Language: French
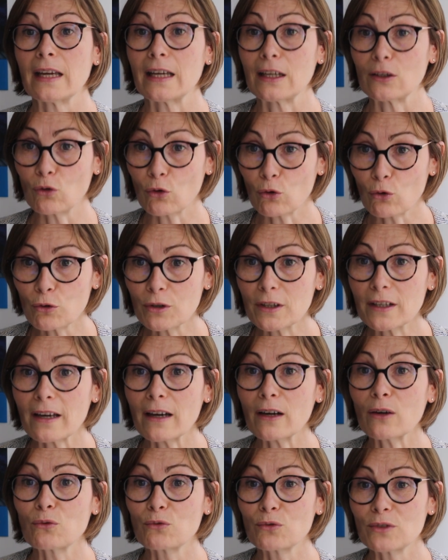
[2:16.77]
et dans le
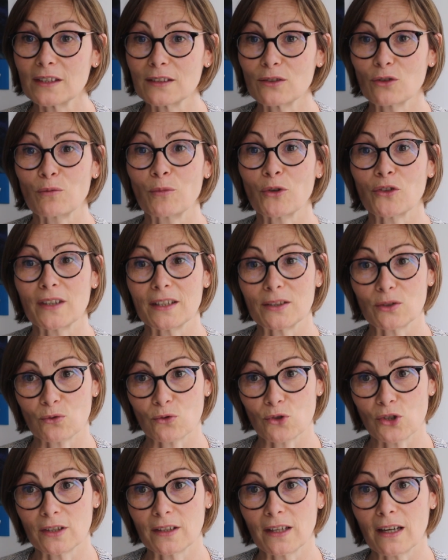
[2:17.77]
cas où des
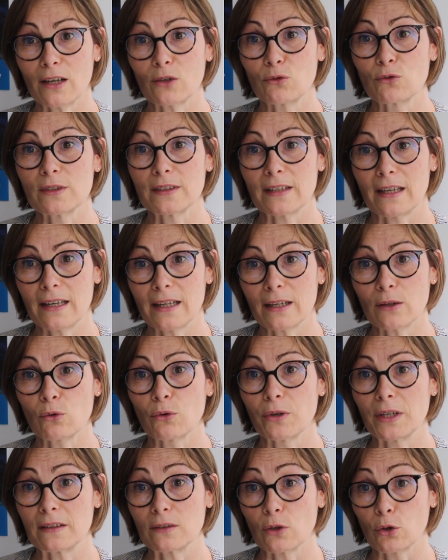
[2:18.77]
augmentations générales de salaire
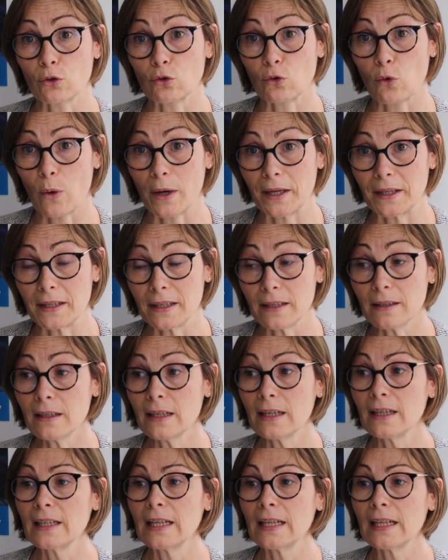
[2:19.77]
ont été octroyées,